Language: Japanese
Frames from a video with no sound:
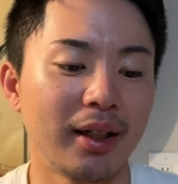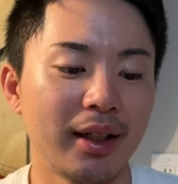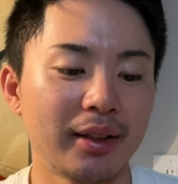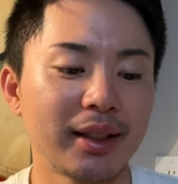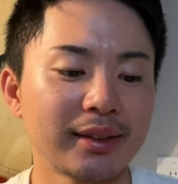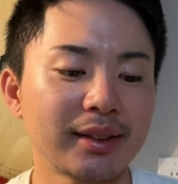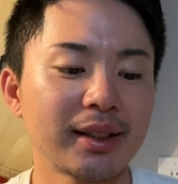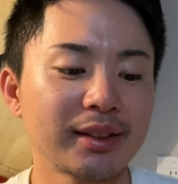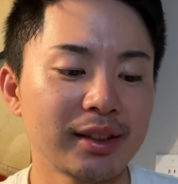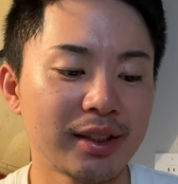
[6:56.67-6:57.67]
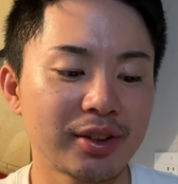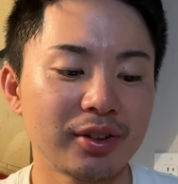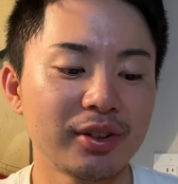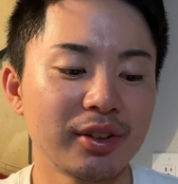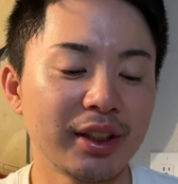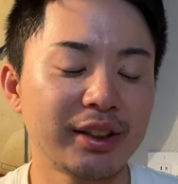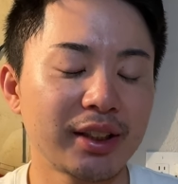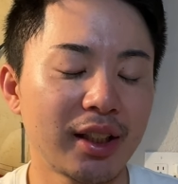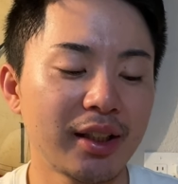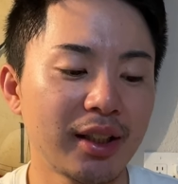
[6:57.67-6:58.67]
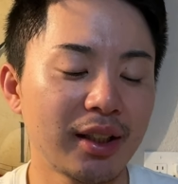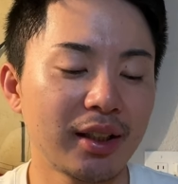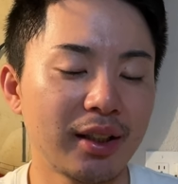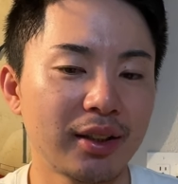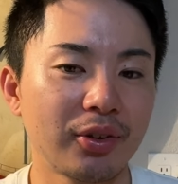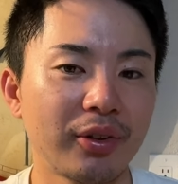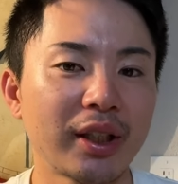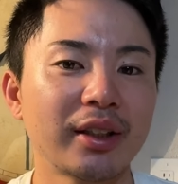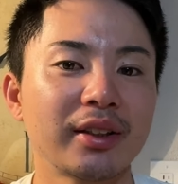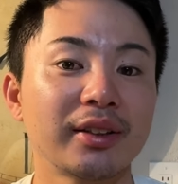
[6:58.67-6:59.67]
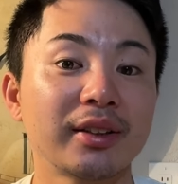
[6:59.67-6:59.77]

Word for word: えー、奪三振率、1試合に、えー、どれぐらい